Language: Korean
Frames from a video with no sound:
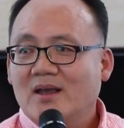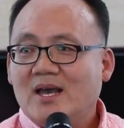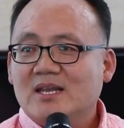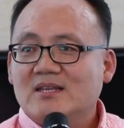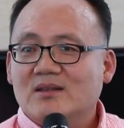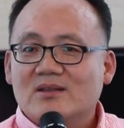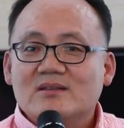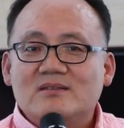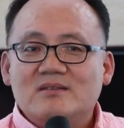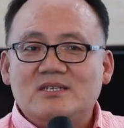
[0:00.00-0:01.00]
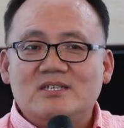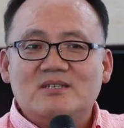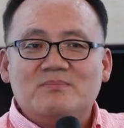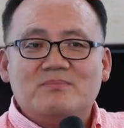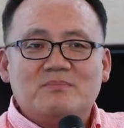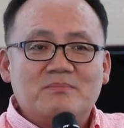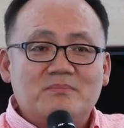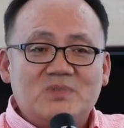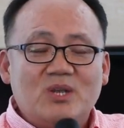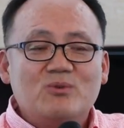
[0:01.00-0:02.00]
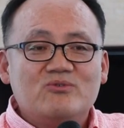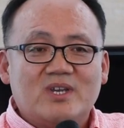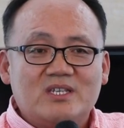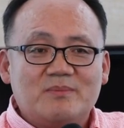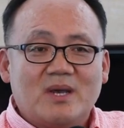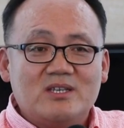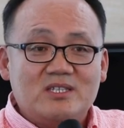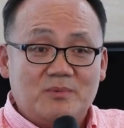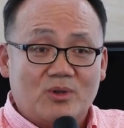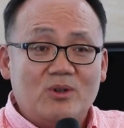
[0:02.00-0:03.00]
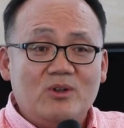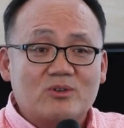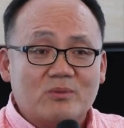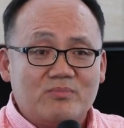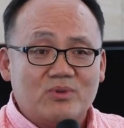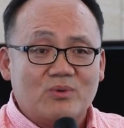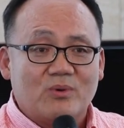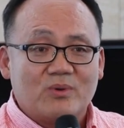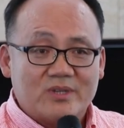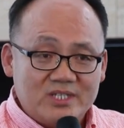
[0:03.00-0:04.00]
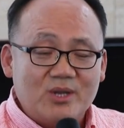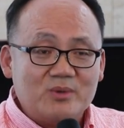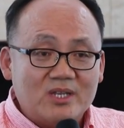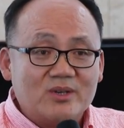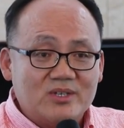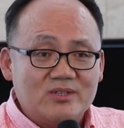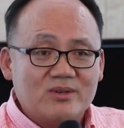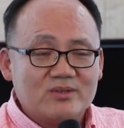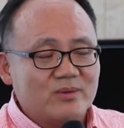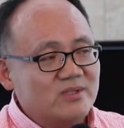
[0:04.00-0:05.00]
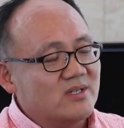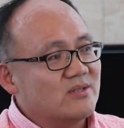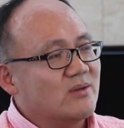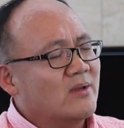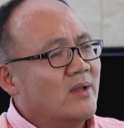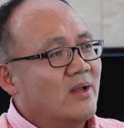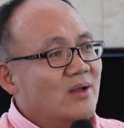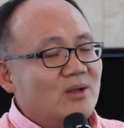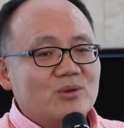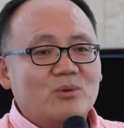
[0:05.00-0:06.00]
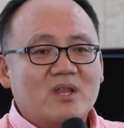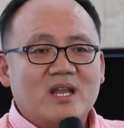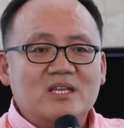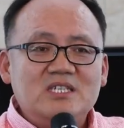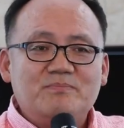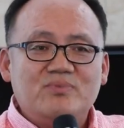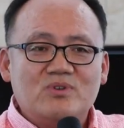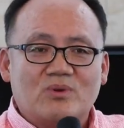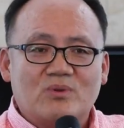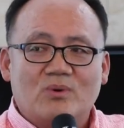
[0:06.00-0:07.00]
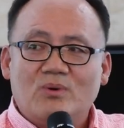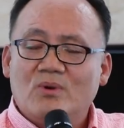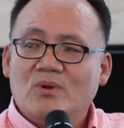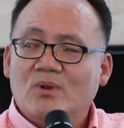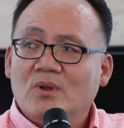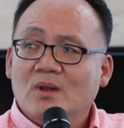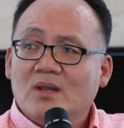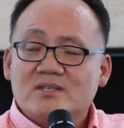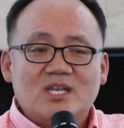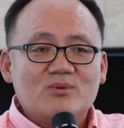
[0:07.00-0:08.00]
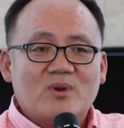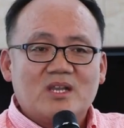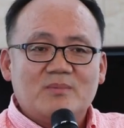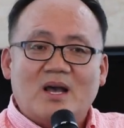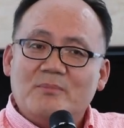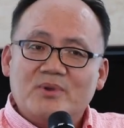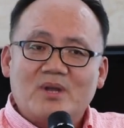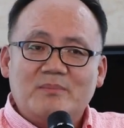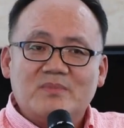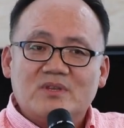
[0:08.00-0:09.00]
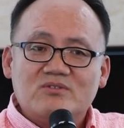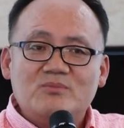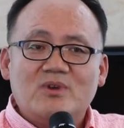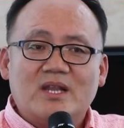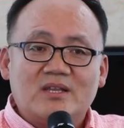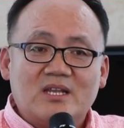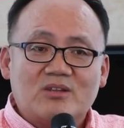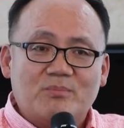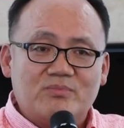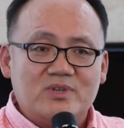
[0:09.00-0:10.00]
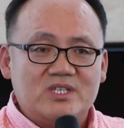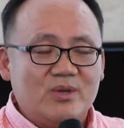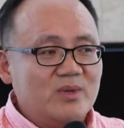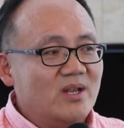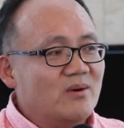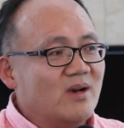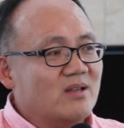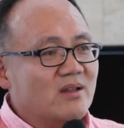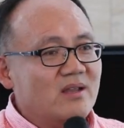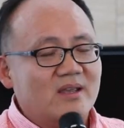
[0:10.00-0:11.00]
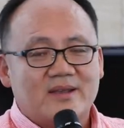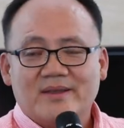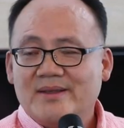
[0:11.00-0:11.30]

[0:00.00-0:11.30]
한 지금 음, 채용 중에 있지만 한 16분 또 채용 예정이죠. 정규직 그래서 토탈 한 20분 정도 세종까지 하면 한 24, 5분이 채용이 되는 것 같은데